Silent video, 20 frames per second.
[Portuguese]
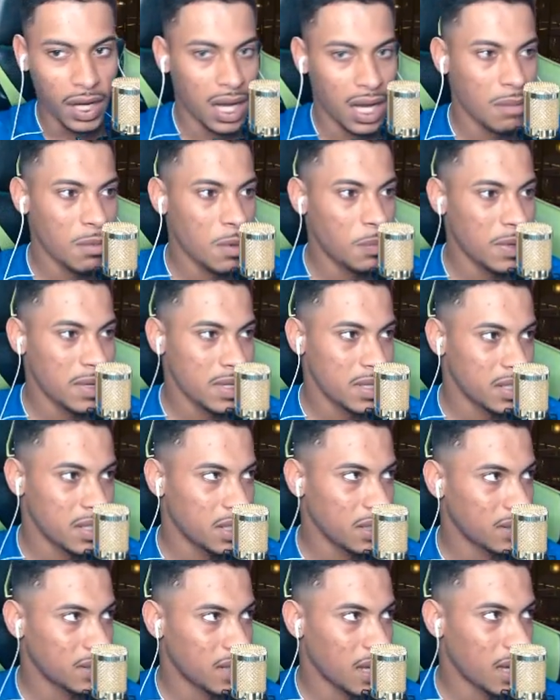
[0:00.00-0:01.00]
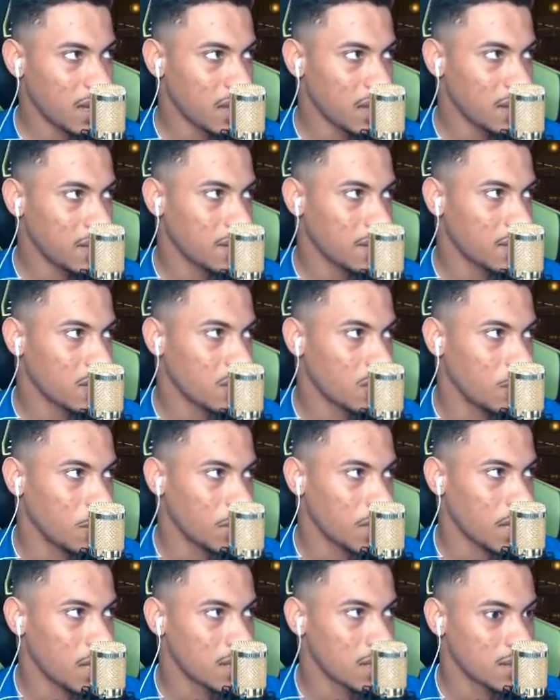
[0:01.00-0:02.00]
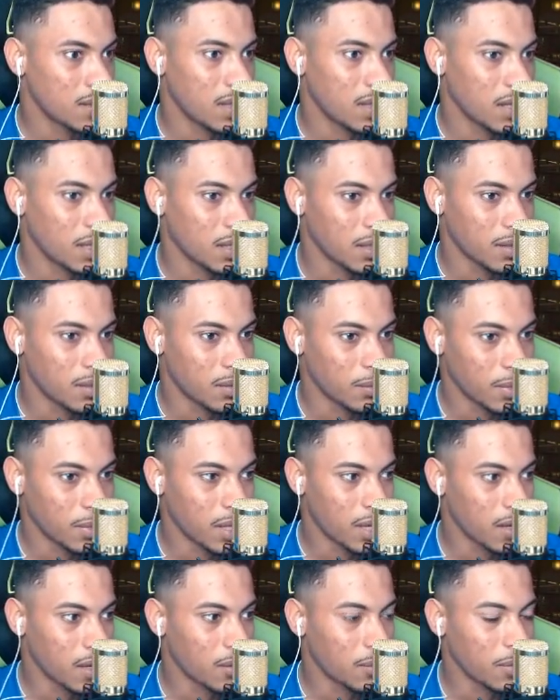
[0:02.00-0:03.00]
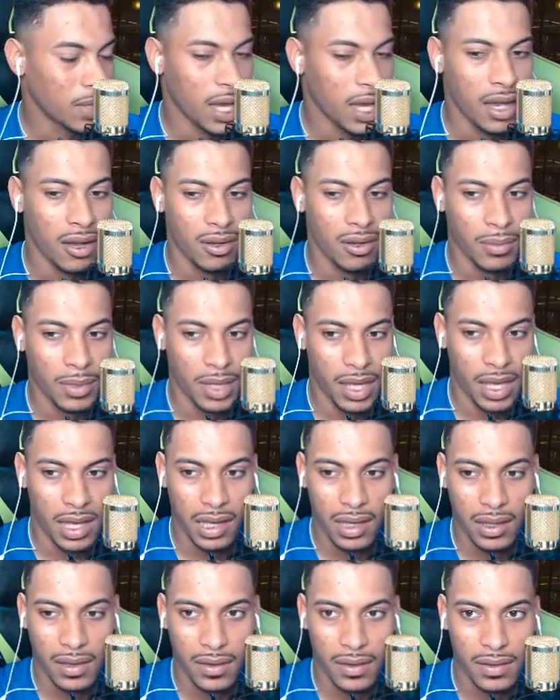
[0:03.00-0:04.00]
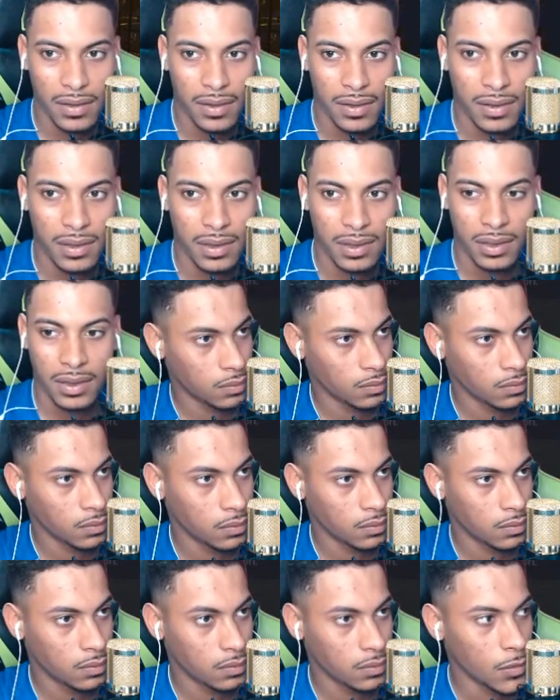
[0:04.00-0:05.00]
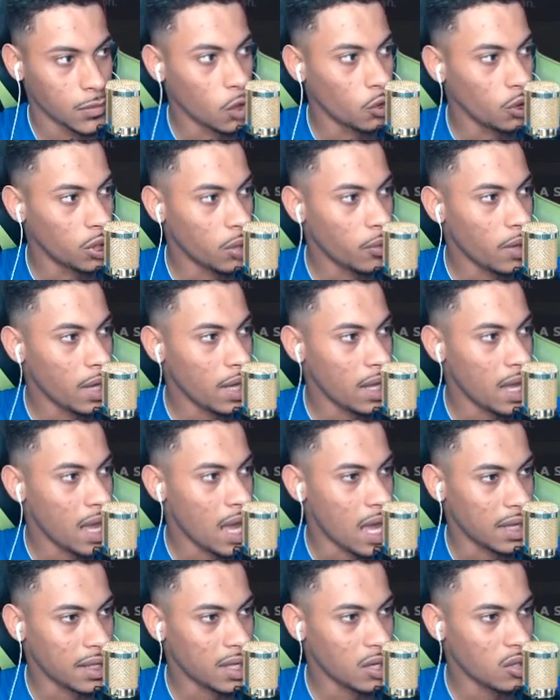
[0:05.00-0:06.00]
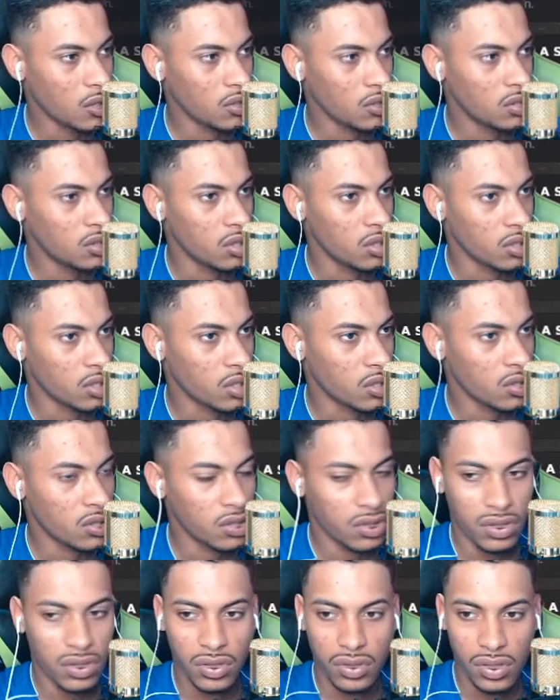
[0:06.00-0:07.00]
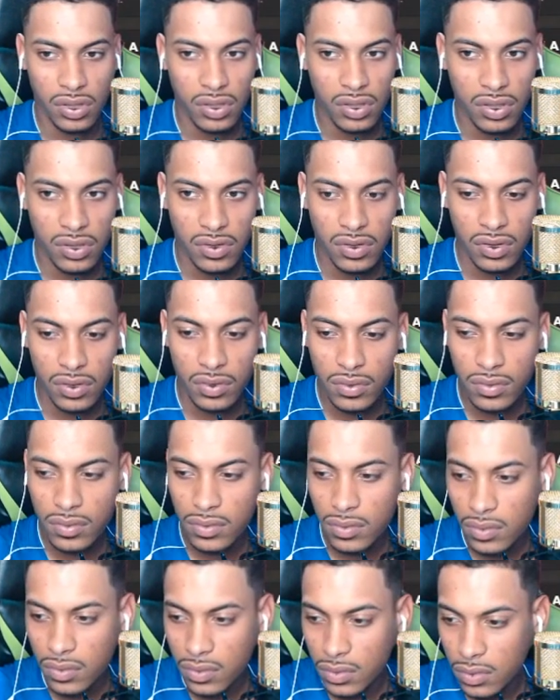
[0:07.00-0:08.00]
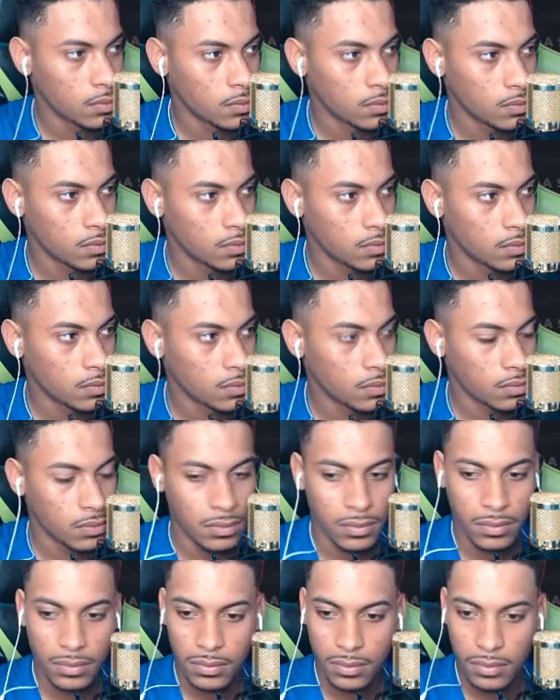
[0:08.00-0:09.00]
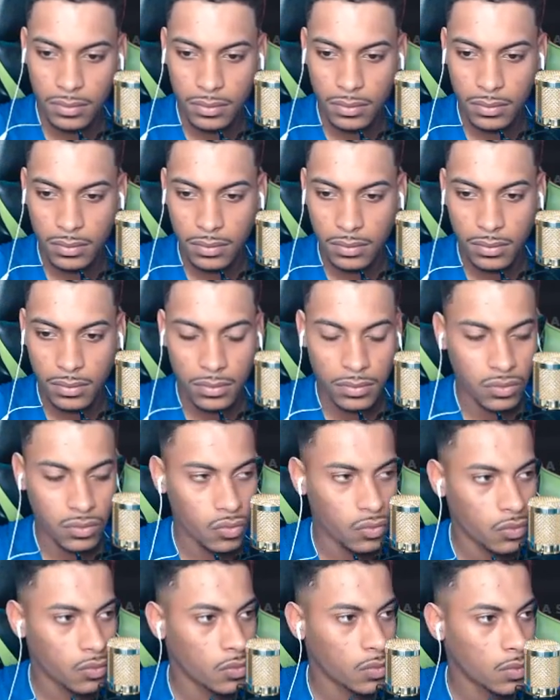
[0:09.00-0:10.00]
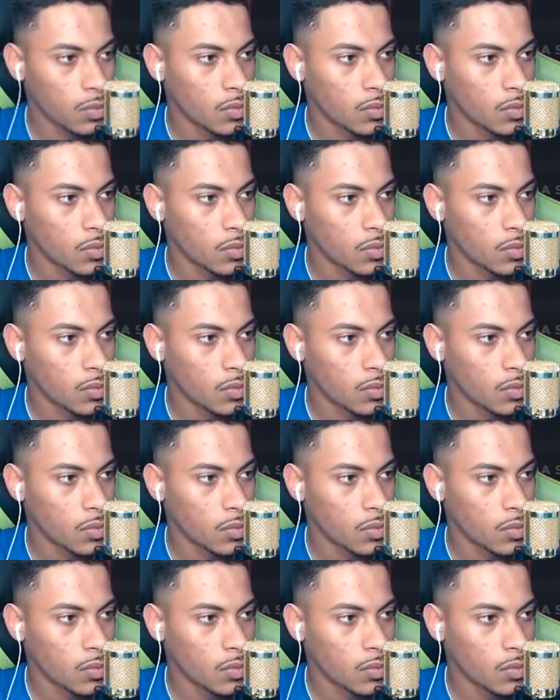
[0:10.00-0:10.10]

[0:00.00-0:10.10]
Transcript: a partida, sai, é? Como que é estranho aqui? Como que é? Como que é? Como que é? Eu dei o RR. O que aconteceu? O que aconteceu? O que aconteceu? Ué, tá falando que eu tava usando hack.